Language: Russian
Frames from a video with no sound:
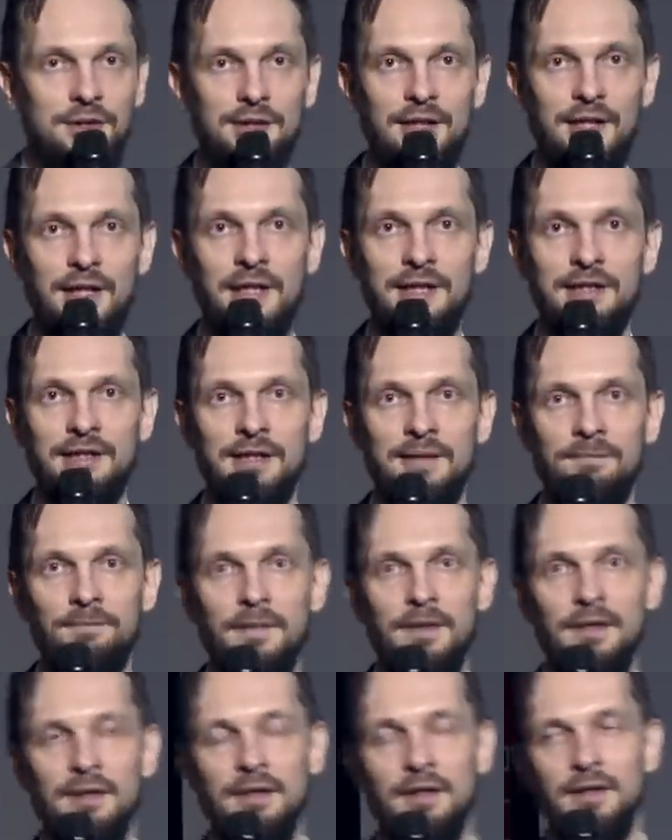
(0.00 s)
да, это
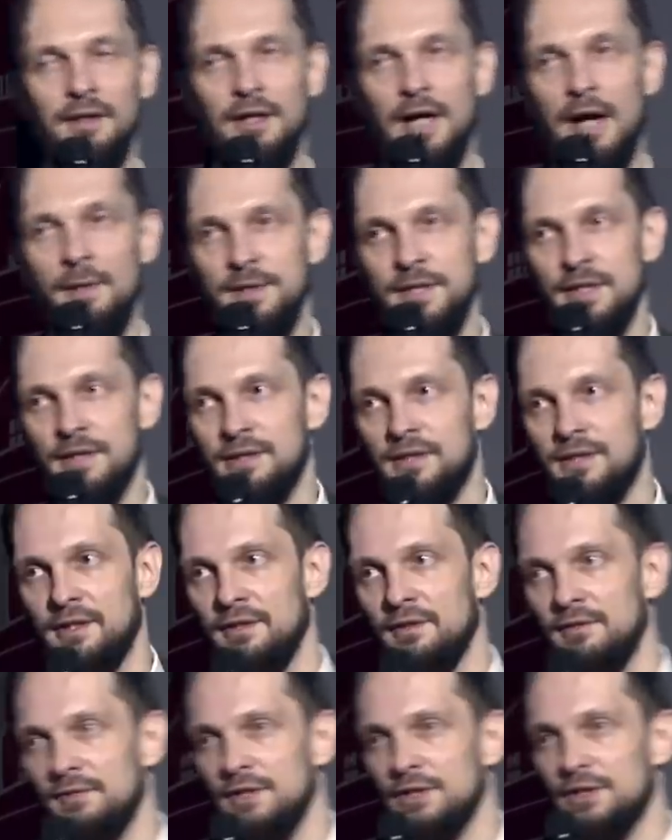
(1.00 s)
э, объект
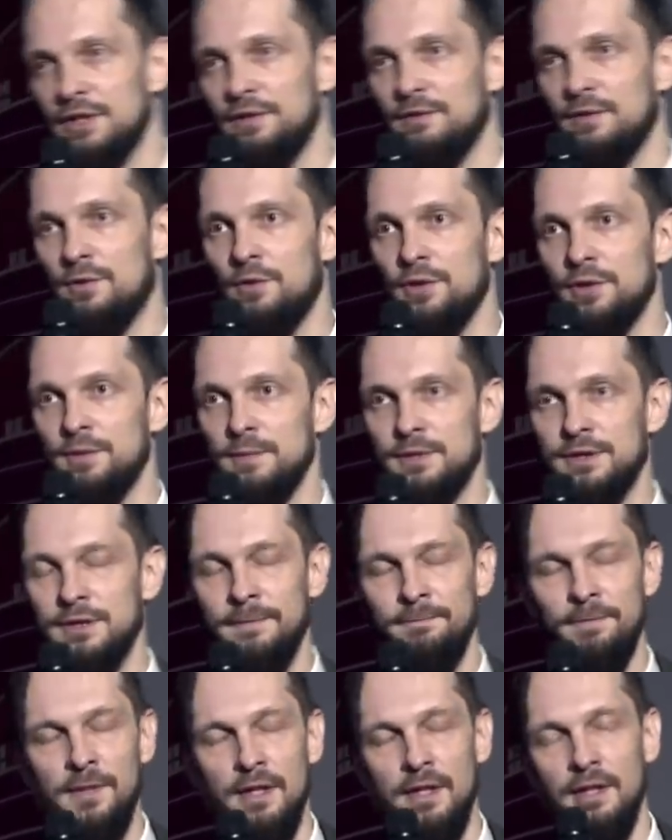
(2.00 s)
внешнего
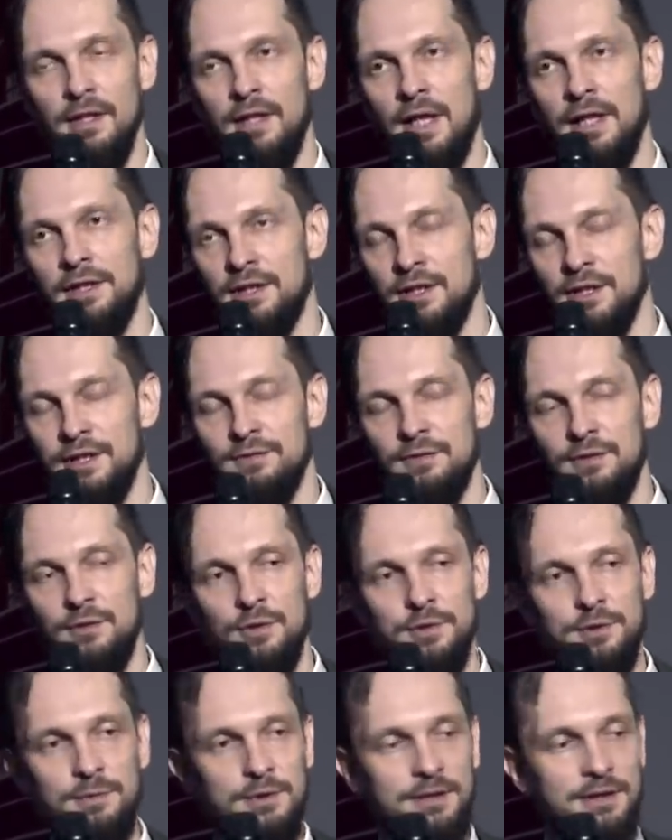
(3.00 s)
космоса, открытого
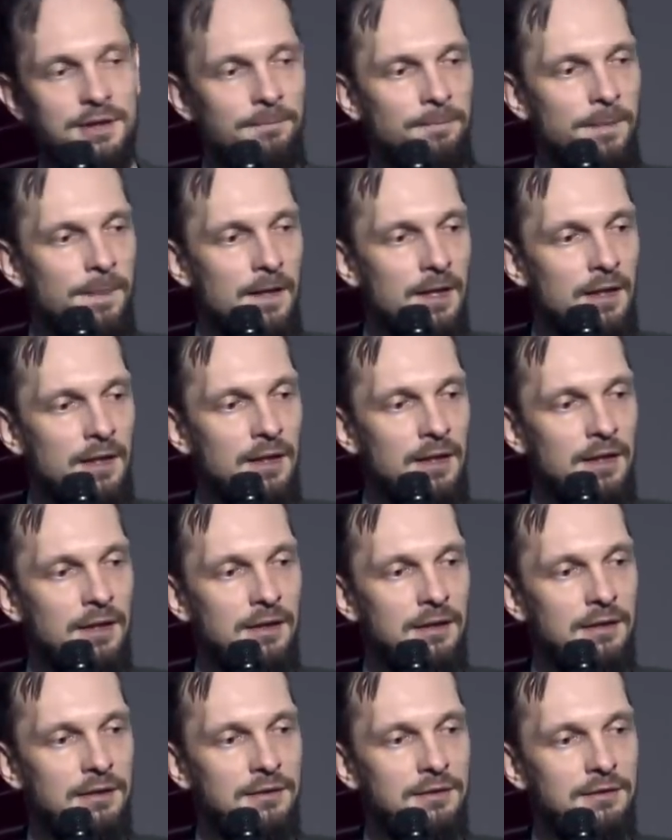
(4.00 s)
космоса,
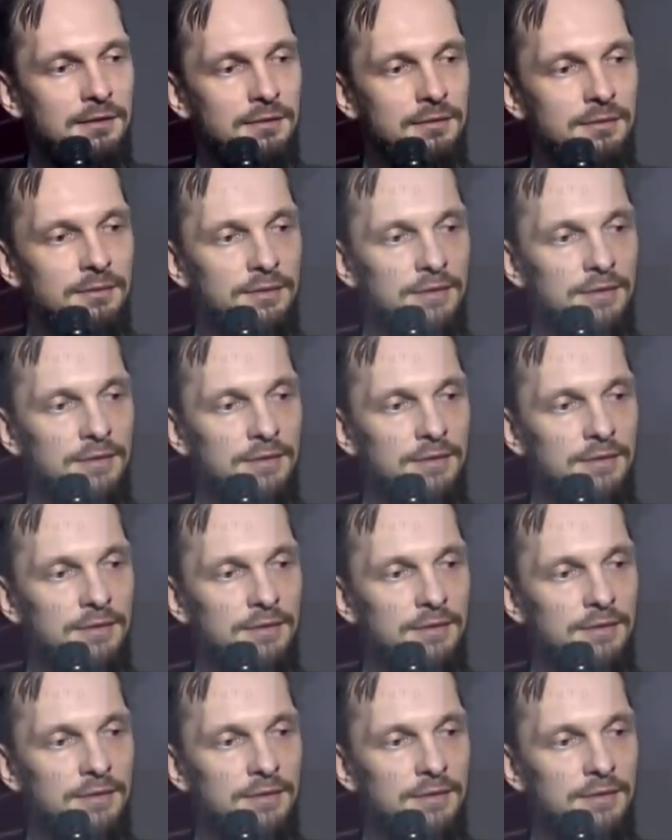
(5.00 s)
э, с